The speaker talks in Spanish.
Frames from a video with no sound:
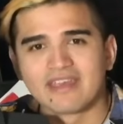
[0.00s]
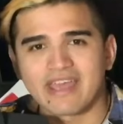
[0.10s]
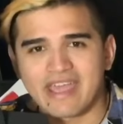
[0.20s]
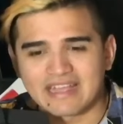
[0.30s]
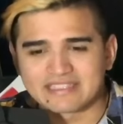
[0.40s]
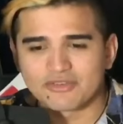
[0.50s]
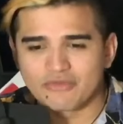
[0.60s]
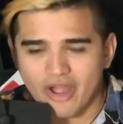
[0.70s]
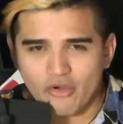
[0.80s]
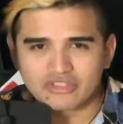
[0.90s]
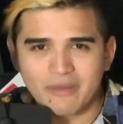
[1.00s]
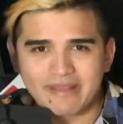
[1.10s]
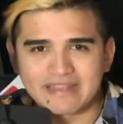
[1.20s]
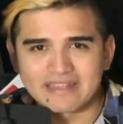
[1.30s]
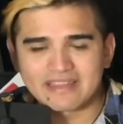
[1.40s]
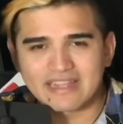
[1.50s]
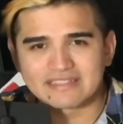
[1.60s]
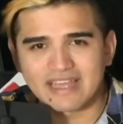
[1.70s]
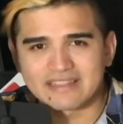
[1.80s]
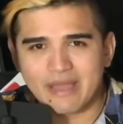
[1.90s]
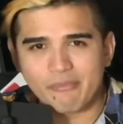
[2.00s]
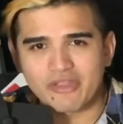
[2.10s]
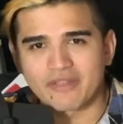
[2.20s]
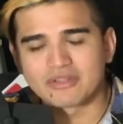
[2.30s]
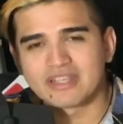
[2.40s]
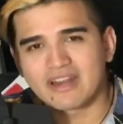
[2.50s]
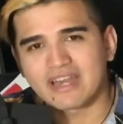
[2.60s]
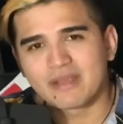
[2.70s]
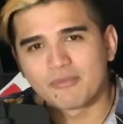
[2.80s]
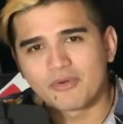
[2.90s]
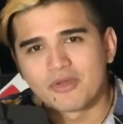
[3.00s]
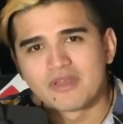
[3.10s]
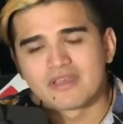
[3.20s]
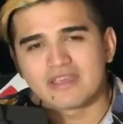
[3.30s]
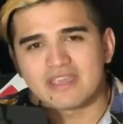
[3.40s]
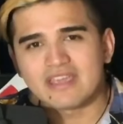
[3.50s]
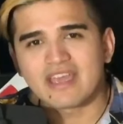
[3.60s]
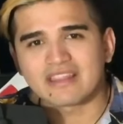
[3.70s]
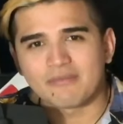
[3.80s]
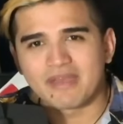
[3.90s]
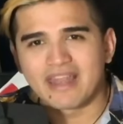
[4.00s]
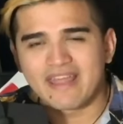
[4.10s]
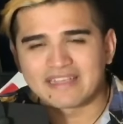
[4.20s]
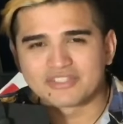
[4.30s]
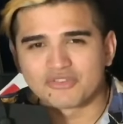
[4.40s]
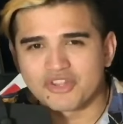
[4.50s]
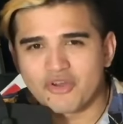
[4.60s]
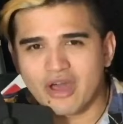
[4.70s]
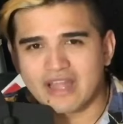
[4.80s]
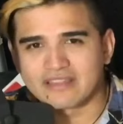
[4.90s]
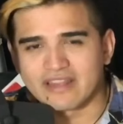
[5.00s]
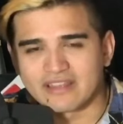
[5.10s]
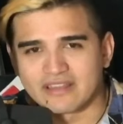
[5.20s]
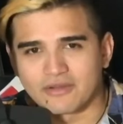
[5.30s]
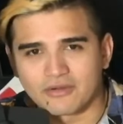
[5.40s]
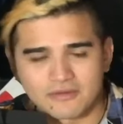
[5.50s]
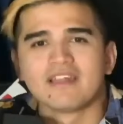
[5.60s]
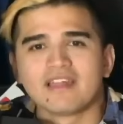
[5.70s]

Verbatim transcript: que hacen unas cosas bastante interesantes apoyando ese ritmo y que también le da ese sonido característico.